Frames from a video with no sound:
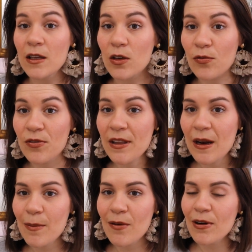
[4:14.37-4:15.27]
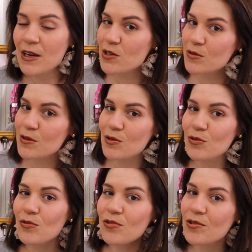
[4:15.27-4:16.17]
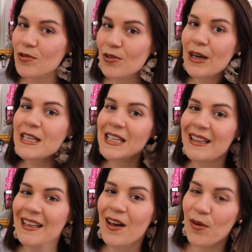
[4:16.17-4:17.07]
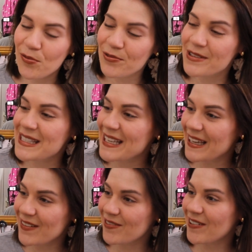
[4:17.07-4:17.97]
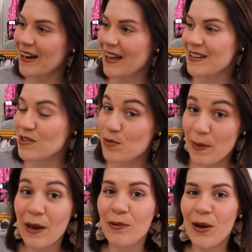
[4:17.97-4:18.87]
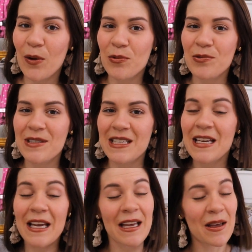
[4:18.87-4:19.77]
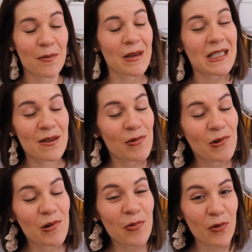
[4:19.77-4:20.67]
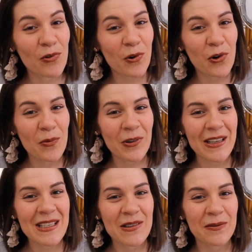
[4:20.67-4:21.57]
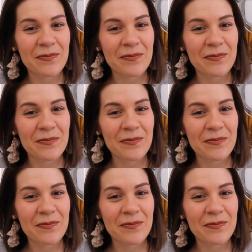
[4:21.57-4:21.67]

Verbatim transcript: Et au final, bah voilà, je suis de nouveau un châtain foncé. Voilà, super en Beauty. Merci beaucoup pour vos recommandations.